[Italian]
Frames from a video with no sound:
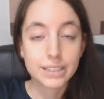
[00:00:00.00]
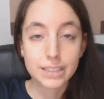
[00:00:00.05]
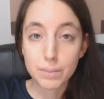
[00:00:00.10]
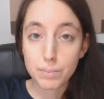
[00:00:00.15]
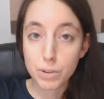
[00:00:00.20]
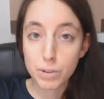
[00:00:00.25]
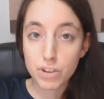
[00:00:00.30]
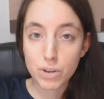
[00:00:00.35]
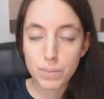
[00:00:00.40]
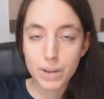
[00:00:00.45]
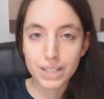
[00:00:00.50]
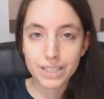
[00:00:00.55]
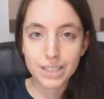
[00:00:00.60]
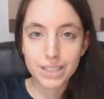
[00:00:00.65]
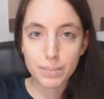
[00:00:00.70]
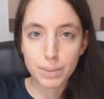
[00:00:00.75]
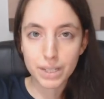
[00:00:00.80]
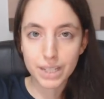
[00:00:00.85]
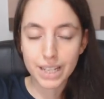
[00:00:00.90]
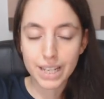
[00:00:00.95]

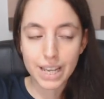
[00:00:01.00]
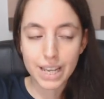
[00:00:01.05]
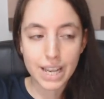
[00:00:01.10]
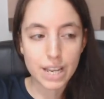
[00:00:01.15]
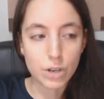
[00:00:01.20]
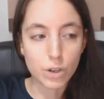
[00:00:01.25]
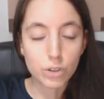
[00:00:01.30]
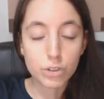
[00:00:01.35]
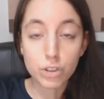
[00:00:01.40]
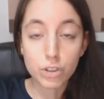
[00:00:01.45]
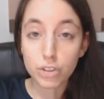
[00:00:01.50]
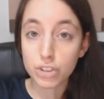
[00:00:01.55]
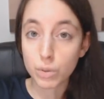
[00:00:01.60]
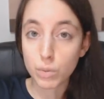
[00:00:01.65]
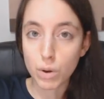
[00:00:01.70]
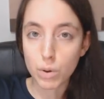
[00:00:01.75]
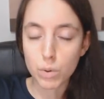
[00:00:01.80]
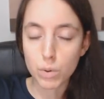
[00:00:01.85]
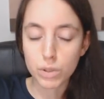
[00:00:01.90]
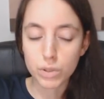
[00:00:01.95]
Semplicemente perché non so
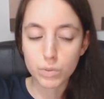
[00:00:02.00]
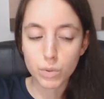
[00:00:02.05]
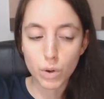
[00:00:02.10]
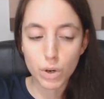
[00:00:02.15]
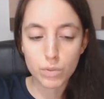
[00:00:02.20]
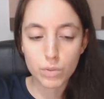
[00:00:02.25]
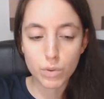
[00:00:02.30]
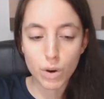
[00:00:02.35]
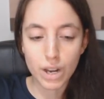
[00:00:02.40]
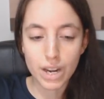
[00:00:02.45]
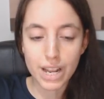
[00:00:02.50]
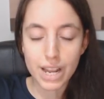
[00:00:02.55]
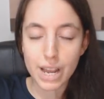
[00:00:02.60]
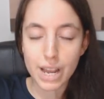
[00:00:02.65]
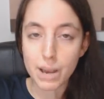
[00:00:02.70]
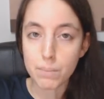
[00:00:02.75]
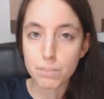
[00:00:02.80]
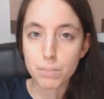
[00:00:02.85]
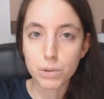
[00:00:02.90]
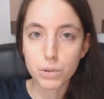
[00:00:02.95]
se qualcuno di voi
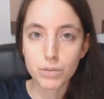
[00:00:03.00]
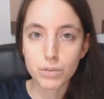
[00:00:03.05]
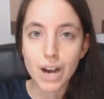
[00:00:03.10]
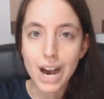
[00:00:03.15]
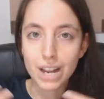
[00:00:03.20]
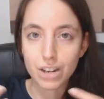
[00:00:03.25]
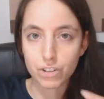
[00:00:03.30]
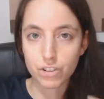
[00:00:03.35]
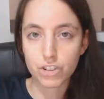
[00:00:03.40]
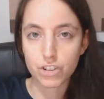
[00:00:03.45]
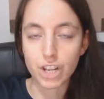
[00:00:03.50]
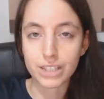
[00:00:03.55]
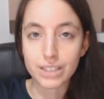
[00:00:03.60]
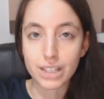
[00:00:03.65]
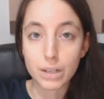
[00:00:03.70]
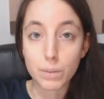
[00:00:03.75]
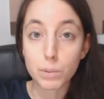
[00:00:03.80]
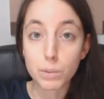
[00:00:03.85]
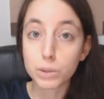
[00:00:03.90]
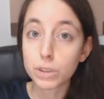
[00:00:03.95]
vuole provarci a
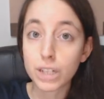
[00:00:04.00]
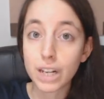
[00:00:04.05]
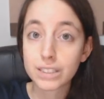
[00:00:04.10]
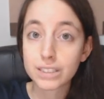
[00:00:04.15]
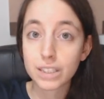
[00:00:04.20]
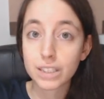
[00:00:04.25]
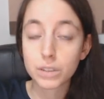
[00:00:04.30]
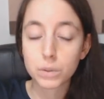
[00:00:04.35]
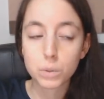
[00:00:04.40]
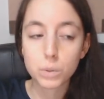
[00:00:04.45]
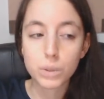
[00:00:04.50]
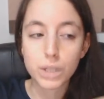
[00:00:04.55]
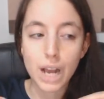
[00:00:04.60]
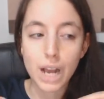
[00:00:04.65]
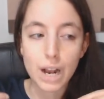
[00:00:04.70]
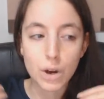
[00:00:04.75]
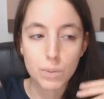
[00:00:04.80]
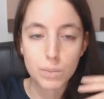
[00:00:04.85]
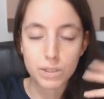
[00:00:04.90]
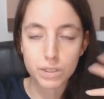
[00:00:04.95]
entrare nel mondo della
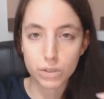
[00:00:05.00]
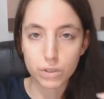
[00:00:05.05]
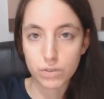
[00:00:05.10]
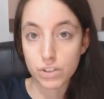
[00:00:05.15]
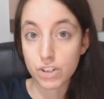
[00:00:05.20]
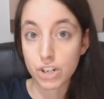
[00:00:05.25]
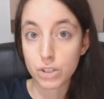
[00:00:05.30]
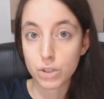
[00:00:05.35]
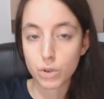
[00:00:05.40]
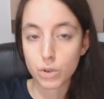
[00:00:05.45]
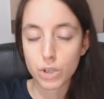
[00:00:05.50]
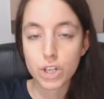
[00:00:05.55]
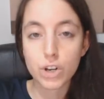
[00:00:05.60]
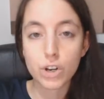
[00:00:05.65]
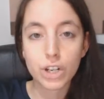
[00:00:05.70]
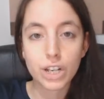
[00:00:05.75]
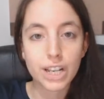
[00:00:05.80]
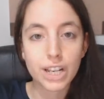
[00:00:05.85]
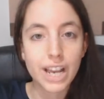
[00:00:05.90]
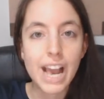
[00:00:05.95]
scrittura come sto facendo
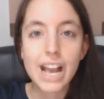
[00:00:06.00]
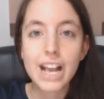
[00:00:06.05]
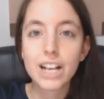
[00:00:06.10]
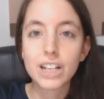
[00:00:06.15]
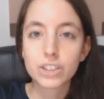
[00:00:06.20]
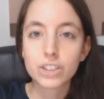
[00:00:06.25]
io che